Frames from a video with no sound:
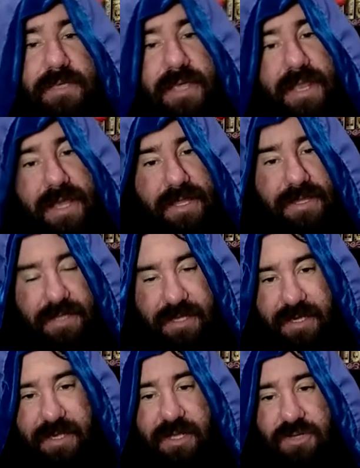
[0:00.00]
en la que tienen
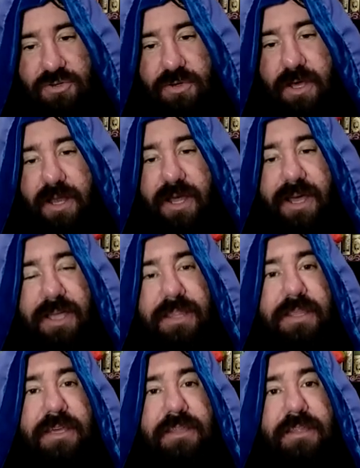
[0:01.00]
que ir a ayudar a
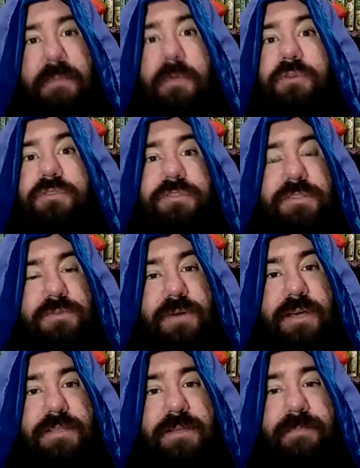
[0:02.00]
gente que tiene monstruos en su
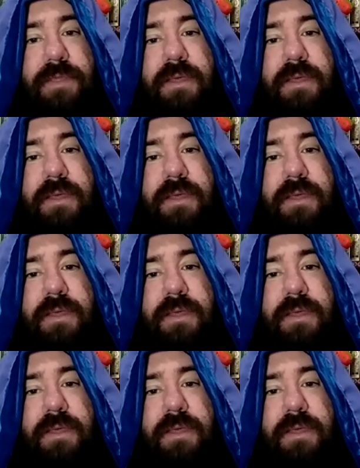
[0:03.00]
casa.